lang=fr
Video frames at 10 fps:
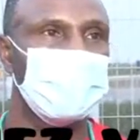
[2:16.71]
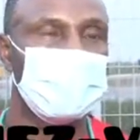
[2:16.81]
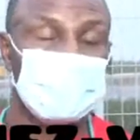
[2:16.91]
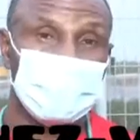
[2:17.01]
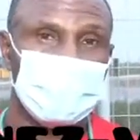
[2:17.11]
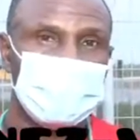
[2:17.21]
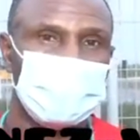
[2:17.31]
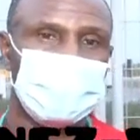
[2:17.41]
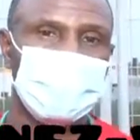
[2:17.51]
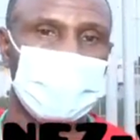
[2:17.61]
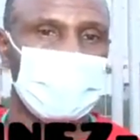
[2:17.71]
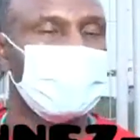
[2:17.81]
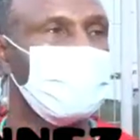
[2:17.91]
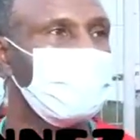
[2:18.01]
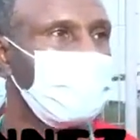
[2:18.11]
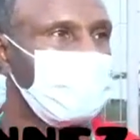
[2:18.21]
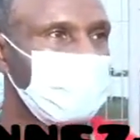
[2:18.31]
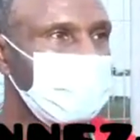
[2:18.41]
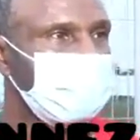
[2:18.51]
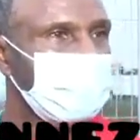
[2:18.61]
On est dans une ère qui est vraiment
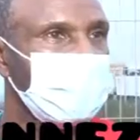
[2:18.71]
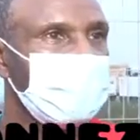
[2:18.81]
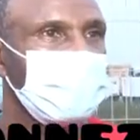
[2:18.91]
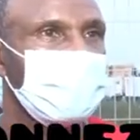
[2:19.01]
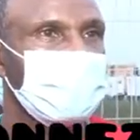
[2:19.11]
différente,